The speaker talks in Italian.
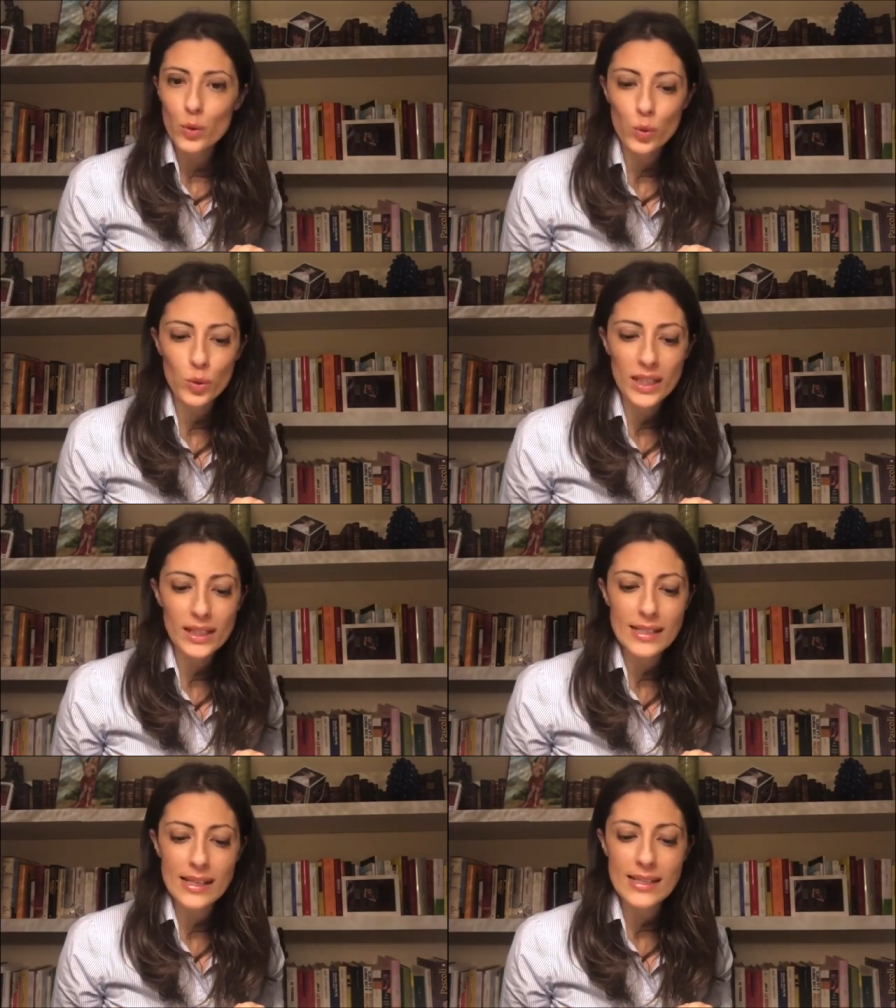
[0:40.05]
un
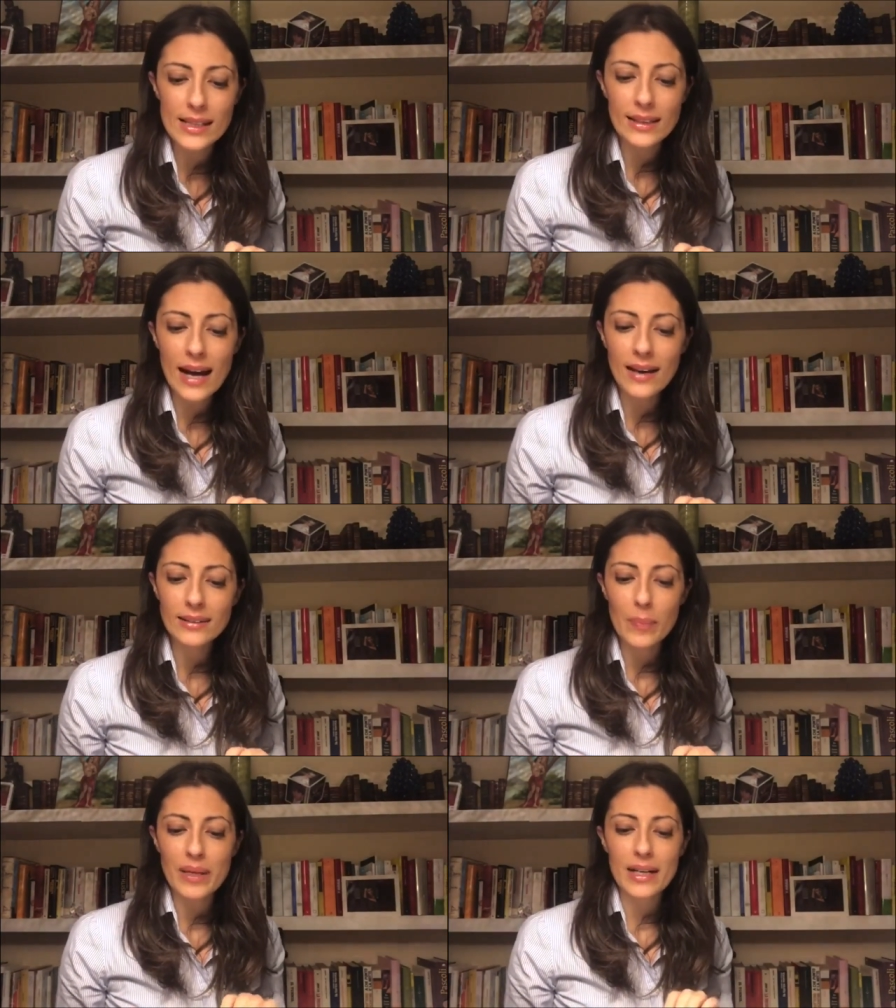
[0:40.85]
lunedì senza
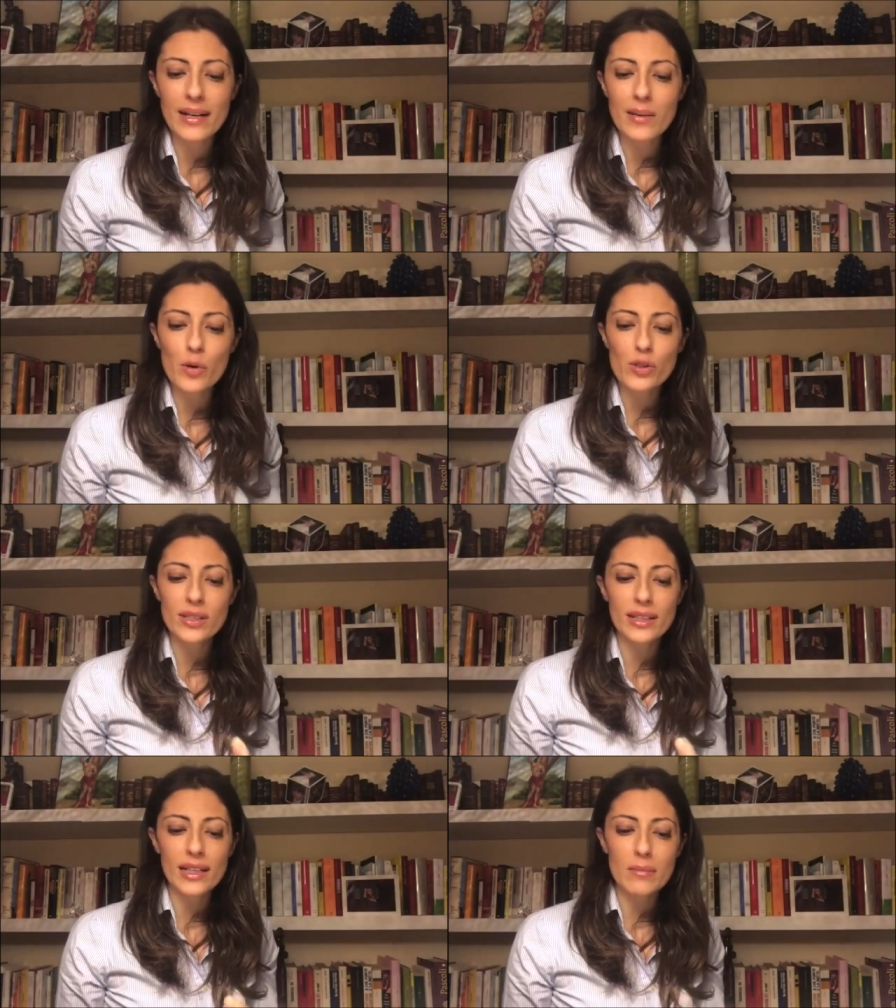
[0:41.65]
data perché
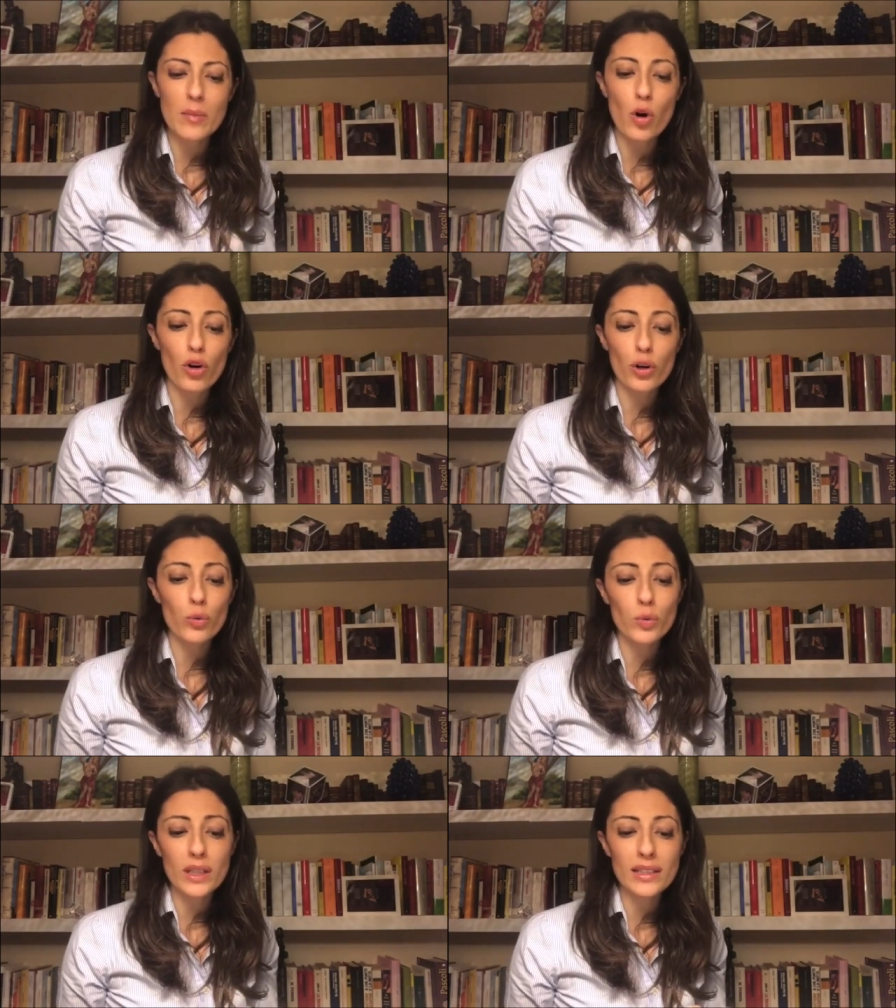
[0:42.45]
rimossa dalla memoria,
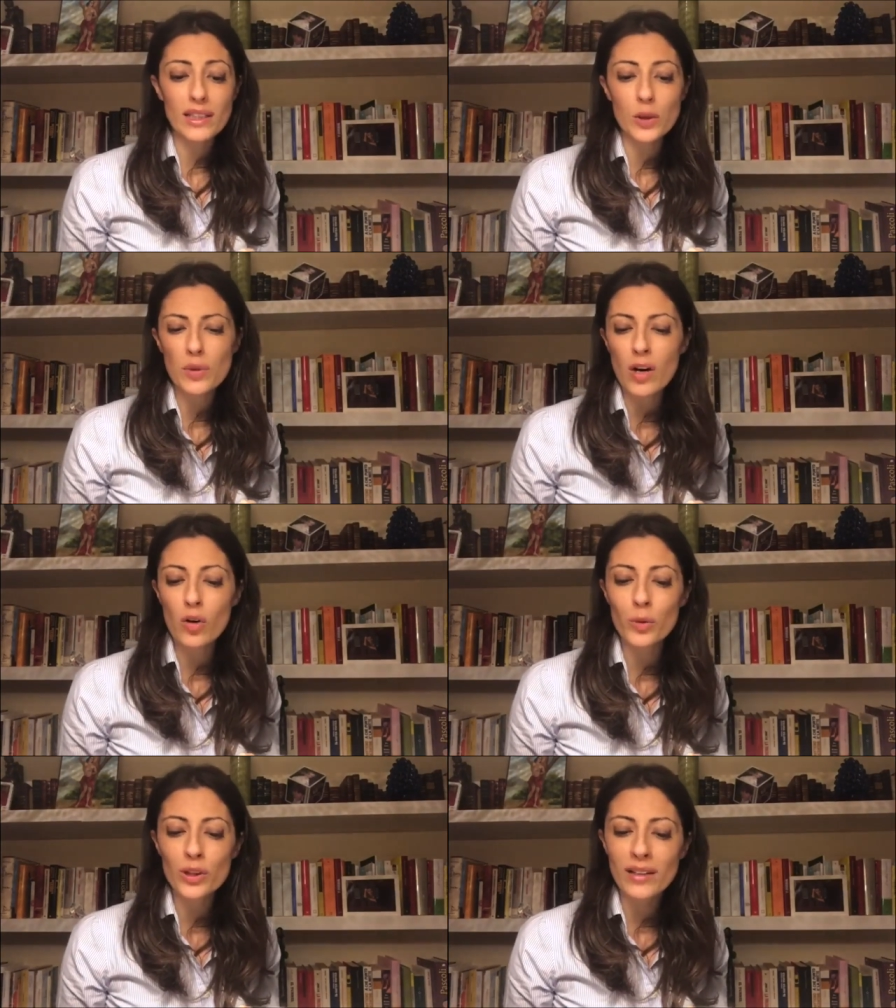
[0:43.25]
un lunedì di
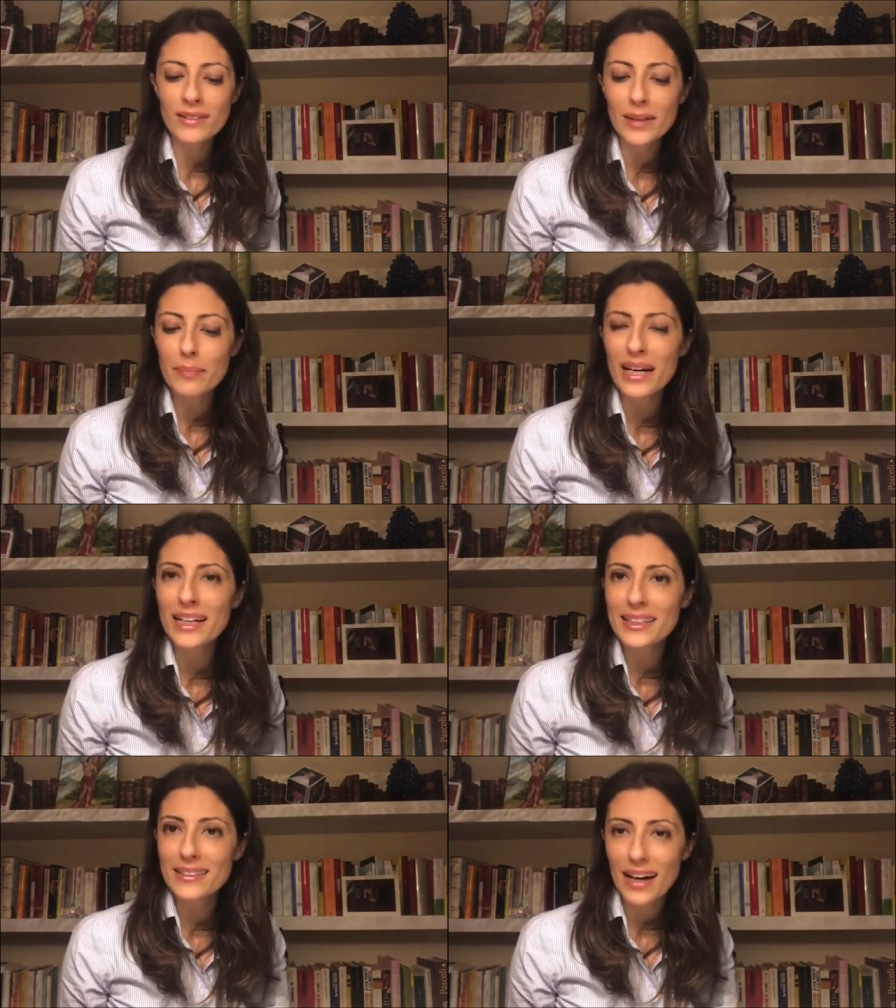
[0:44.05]
un'accomodante
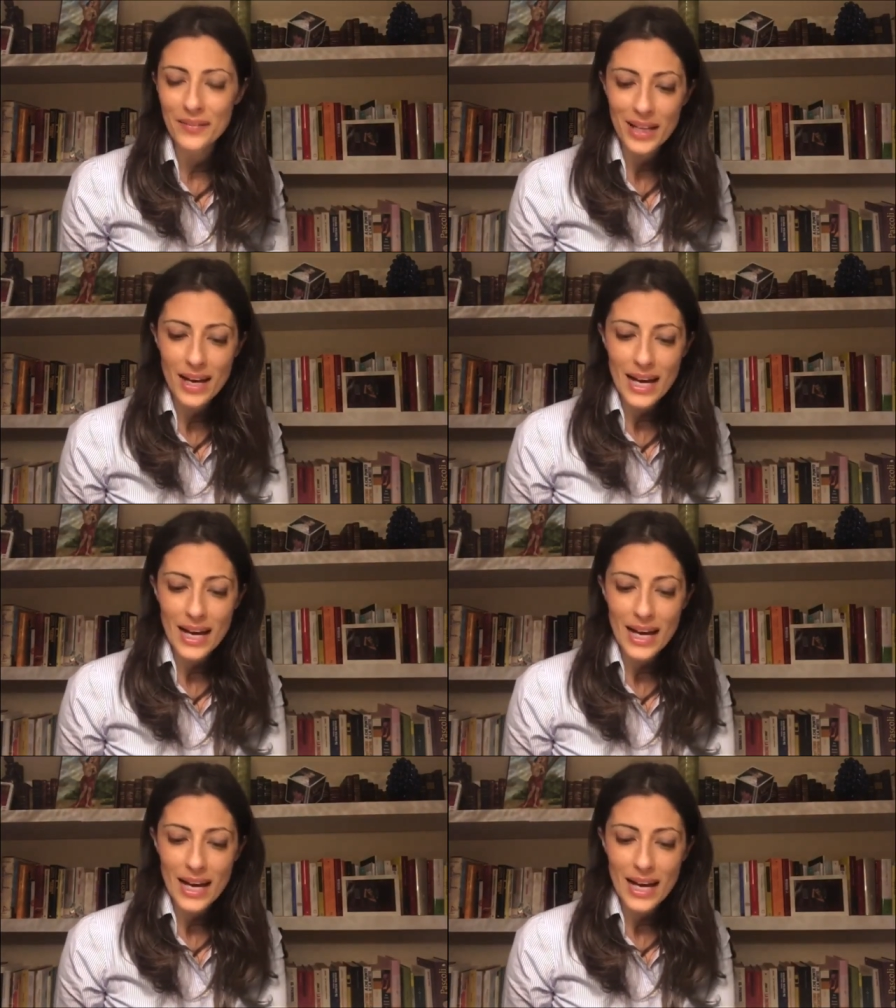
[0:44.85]
banalità,